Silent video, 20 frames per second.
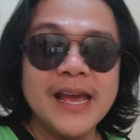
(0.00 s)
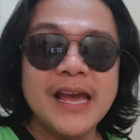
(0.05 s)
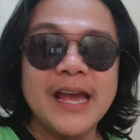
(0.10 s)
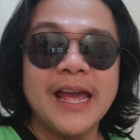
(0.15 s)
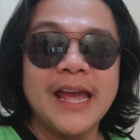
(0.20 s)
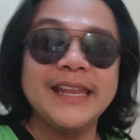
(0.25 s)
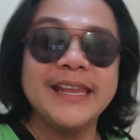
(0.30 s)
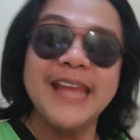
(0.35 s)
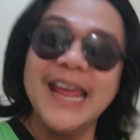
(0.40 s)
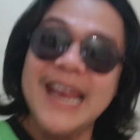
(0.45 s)

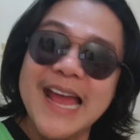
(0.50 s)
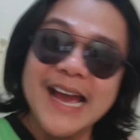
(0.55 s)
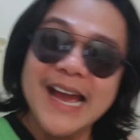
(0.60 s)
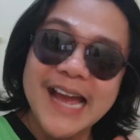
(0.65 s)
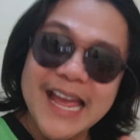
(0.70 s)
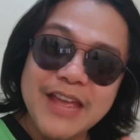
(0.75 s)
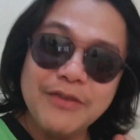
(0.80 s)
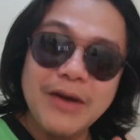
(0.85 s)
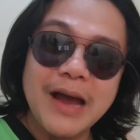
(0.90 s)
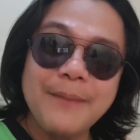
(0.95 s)
Hindi lang
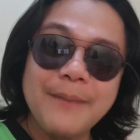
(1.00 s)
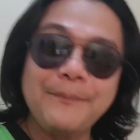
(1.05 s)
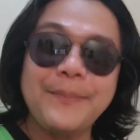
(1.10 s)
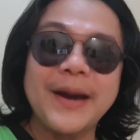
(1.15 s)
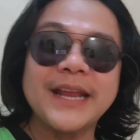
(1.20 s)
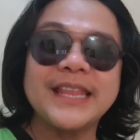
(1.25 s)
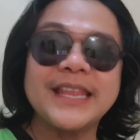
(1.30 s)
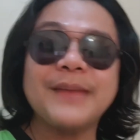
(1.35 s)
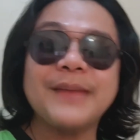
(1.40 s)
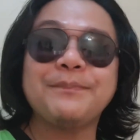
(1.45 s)
kayo ha,
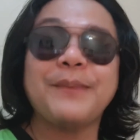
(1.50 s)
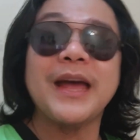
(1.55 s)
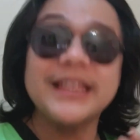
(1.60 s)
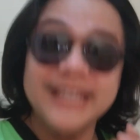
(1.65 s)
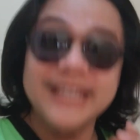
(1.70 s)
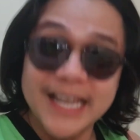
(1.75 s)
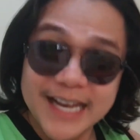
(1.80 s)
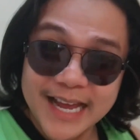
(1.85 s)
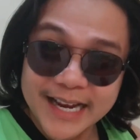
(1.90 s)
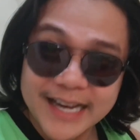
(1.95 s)
pati,
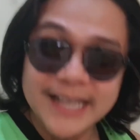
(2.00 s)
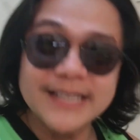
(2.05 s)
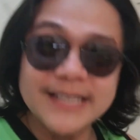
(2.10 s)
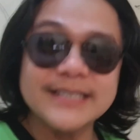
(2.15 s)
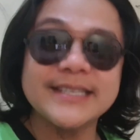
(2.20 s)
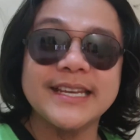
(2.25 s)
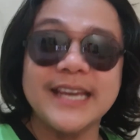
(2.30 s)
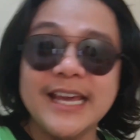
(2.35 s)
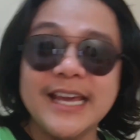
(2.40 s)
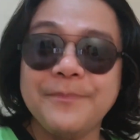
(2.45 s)
pati na rin
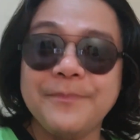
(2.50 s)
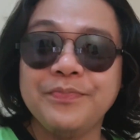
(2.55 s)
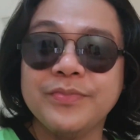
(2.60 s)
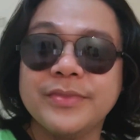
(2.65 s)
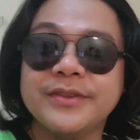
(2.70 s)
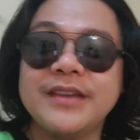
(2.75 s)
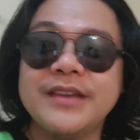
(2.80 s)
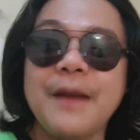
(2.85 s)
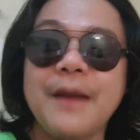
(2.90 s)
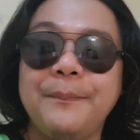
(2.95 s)
si
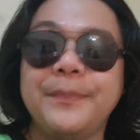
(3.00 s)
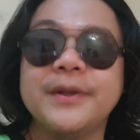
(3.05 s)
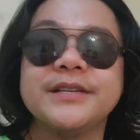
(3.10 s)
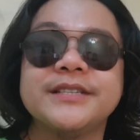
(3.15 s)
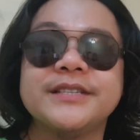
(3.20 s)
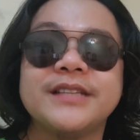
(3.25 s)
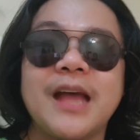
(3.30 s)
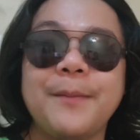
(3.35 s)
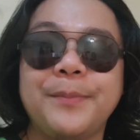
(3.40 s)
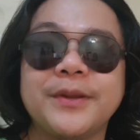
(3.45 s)
Jasper
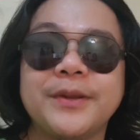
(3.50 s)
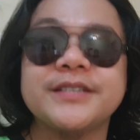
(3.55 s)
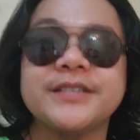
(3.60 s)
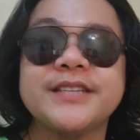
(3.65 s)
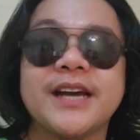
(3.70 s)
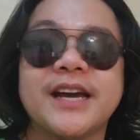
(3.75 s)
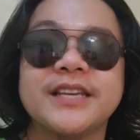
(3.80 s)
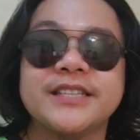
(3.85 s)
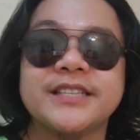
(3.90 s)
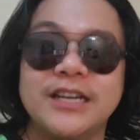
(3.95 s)
Sniper at
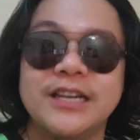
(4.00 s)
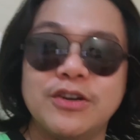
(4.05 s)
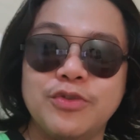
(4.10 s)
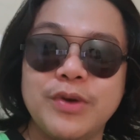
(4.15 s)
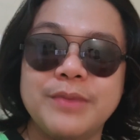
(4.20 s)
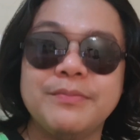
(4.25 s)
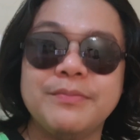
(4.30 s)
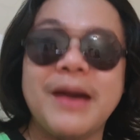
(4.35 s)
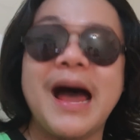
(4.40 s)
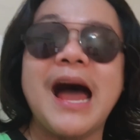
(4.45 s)
saka si
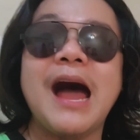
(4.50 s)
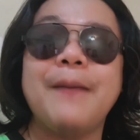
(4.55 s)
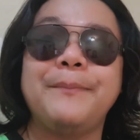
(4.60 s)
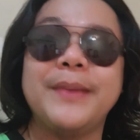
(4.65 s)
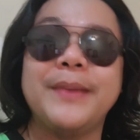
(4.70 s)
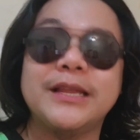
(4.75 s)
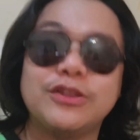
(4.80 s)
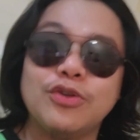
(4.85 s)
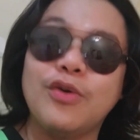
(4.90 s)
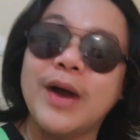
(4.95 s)
Louie
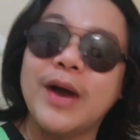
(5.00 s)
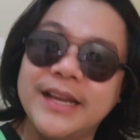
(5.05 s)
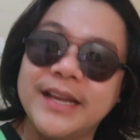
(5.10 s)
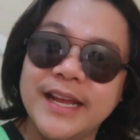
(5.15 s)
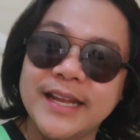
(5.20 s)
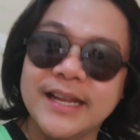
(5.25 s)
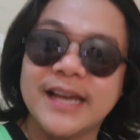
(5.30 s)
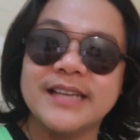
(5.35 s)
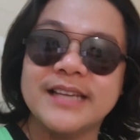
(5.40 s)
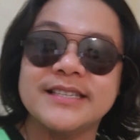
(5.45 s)
maapektuhan
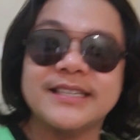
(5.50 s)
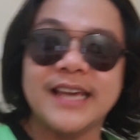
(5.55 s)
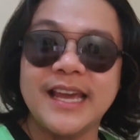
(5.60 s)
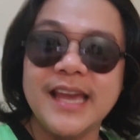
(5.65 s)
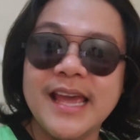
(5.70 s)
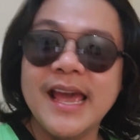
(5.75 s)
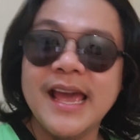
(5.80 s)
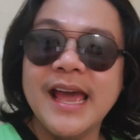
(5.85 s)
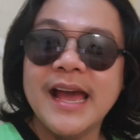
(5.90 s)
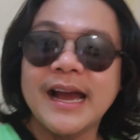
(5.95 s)
din
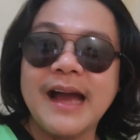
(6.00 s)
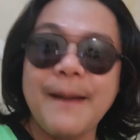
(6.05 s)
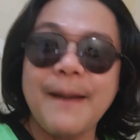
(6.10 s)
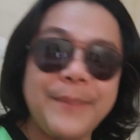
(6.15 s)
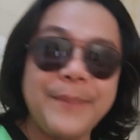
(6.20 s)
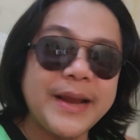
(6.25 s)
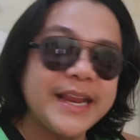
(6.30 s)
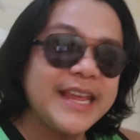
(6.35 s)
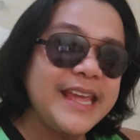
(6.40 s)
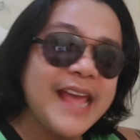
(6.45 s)
kasi
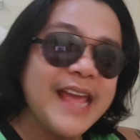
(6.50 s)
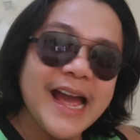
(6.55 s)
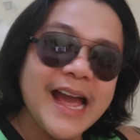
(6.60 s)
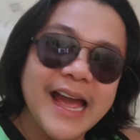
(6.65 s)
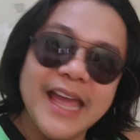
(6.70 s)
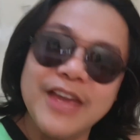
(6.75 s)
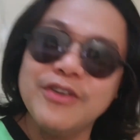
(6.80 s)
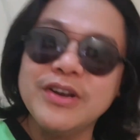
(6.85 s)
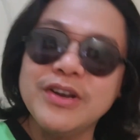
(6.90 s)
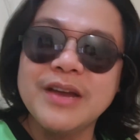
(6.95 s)
kapariha
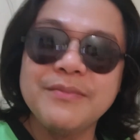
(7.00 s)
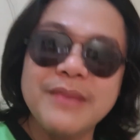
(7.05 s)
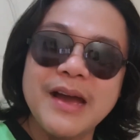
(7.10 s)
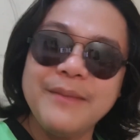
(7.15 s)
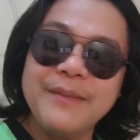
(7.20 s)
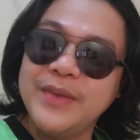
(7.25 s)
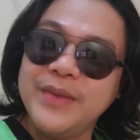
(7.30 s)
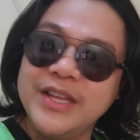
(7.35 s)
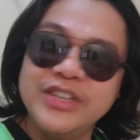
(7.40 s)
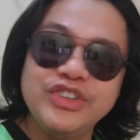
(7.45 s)
kayo ng
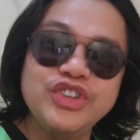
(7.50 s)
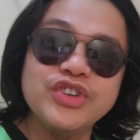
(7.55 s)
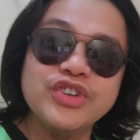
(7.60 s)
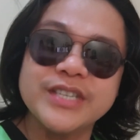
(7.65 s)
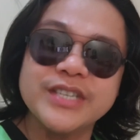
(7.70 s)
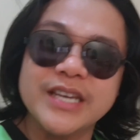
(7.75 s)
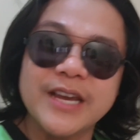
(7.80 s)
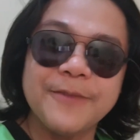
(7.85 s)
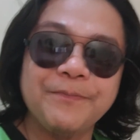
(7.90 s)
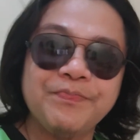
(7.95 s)
mga
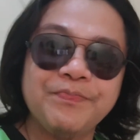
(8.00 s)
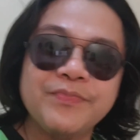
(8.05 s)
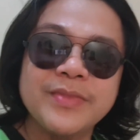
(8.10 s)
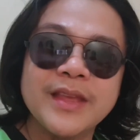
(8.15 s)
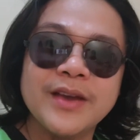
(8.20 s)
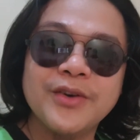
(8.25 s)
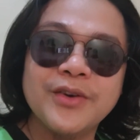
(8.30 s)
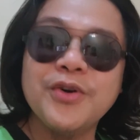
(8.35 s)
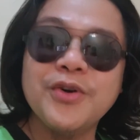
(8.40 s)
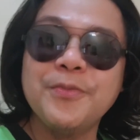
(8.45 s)
videos eh.
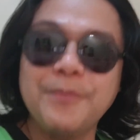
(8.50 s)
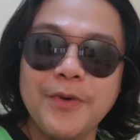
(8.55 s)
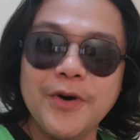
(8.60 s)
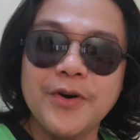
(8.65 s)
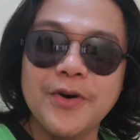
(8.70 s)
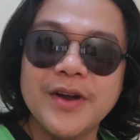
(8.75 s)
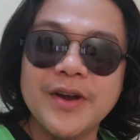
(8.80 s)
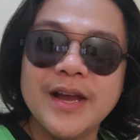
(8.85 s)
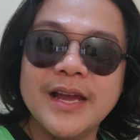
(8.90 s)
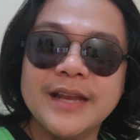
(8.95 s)

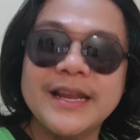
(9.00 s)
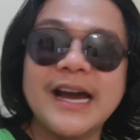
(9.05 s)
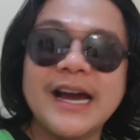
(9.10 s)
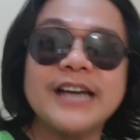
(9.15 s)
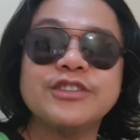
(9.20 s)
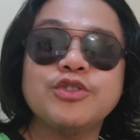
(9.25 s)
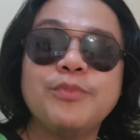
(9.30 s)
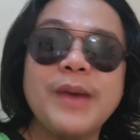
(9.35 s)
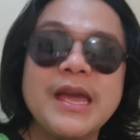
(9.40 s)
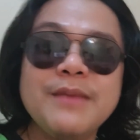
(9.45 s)
Opo,
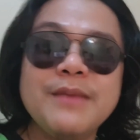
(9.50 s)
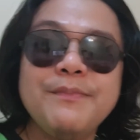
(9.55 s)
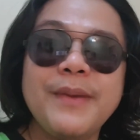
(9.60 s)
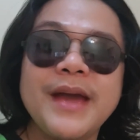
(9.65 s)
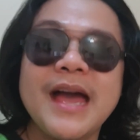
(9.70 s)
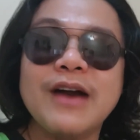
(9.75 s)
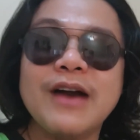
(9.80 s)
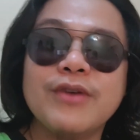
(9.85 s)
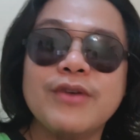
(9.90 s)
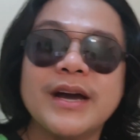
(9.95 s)

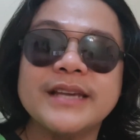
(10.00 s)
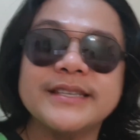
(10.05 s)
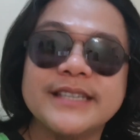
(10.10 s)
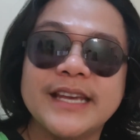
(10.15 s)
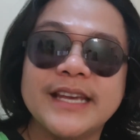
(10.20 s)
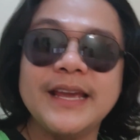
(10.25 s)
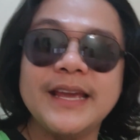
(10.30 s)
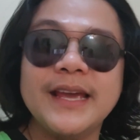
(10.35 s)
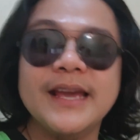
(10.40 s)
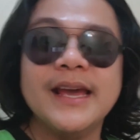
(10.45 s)
nakasubaybay ako
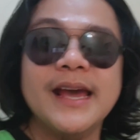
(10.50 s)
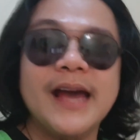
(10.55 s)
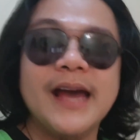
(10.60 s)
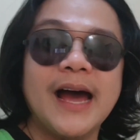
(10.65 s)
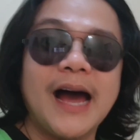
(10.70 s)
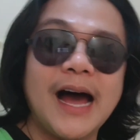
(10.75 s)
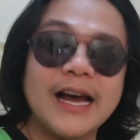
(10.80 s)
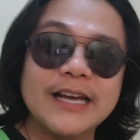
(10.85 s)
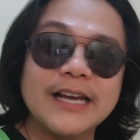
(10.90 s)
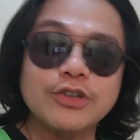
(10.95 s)
kasi
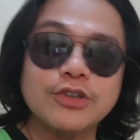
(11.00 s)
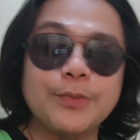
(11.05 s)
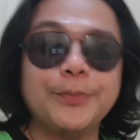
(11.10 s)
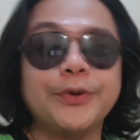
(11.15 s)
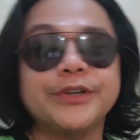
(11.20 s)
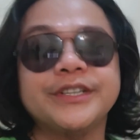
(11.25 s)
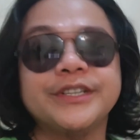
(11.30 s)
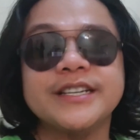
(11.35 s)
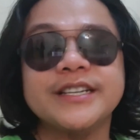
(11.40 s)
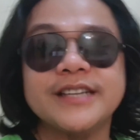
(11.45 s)
uh,
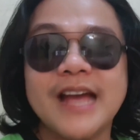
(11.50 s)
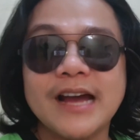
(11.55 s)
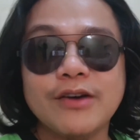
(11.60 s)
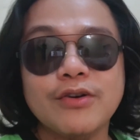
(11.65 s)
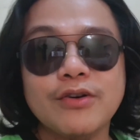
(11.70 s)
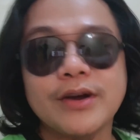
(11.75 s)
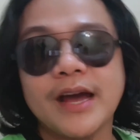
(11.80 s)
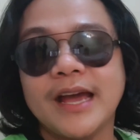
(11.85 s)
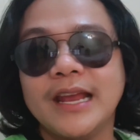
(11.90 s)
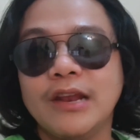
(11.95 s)
supporters na
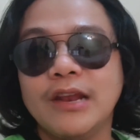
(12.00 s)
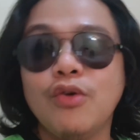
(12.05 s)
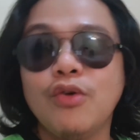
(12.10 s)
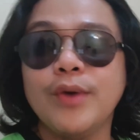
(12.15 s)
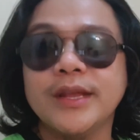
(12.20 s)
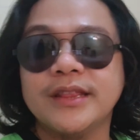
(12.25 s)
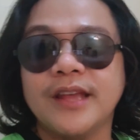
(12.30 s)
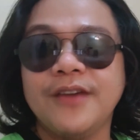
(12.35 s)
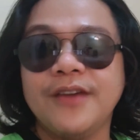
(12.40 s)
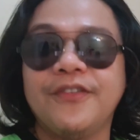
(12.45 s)
ako kay
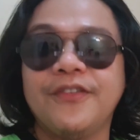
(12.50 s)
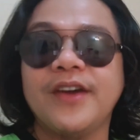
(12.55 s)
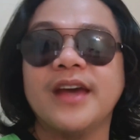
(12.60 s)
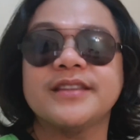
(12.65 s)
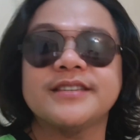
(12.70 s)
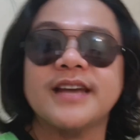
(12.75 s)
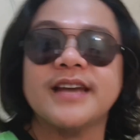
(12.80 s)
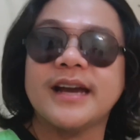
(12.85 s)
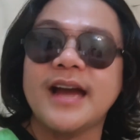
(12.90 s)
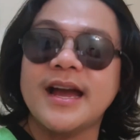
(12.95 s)
Louie TV
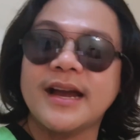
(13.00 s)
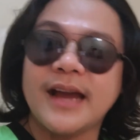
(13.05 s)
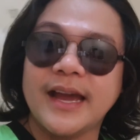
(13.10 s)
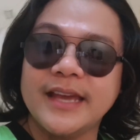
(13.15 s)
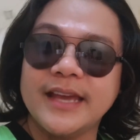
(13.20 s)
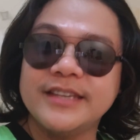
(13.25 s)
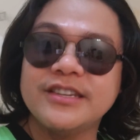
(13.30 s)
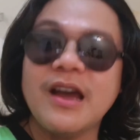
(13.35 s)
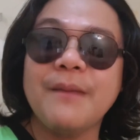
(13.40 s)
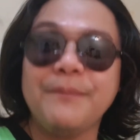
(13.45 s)
at saka
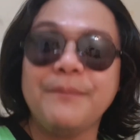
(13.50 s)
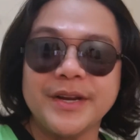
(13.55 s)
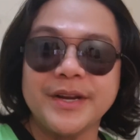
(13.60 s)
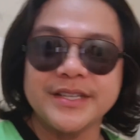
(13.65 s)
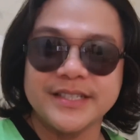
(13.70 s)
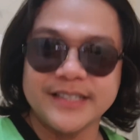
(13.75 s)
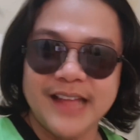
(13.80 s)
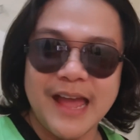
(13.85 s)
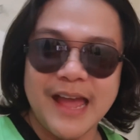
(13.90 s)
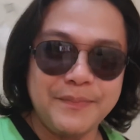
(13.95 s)
kay Jasper
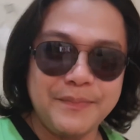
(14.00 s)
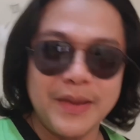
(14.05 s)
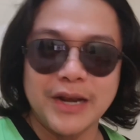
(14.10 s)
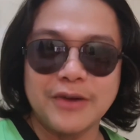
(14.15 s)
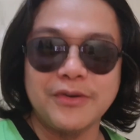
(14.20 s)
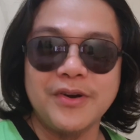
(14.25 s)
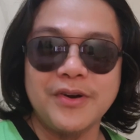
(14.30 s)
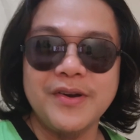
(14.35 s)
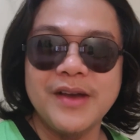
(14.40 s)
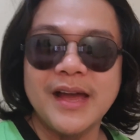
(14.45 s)
Sniper
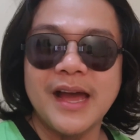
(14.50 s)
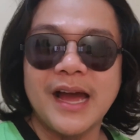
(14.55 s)
no.